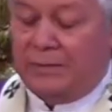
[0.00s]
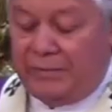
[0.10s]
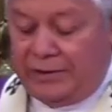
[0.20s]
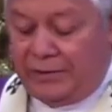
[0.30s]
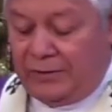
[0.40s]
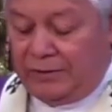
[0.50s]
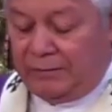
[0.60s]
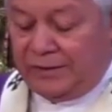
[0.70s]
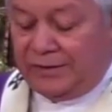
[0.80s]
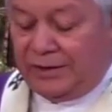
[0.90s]
el miércoles
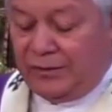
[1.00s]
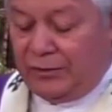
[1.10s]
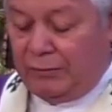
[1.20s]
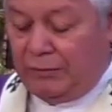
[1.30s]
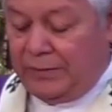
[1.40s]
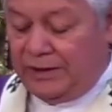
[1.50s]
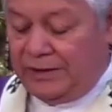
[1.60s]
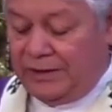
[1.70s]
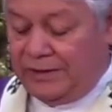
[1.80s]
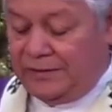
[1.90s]
pasado como
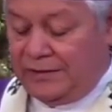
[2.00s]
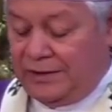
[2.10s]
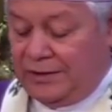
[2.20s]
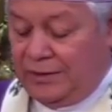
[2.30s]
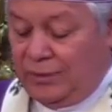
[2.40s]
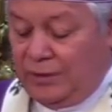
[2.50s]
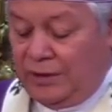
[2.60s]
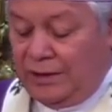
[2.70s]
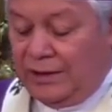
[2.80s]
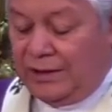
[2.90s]
penitencia,
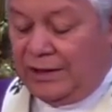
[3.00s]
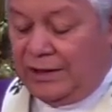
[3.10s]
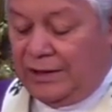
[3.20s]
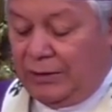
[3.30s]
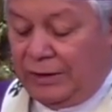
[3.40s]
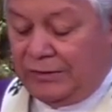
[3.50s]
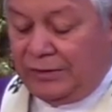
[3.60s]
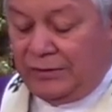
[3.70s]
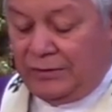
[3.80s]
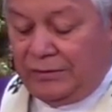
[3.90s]
unida a la
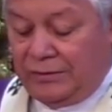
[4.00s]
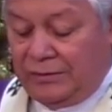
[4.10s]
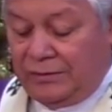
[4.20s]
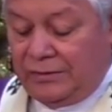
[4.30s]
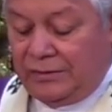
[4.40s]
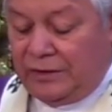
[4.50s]
oración,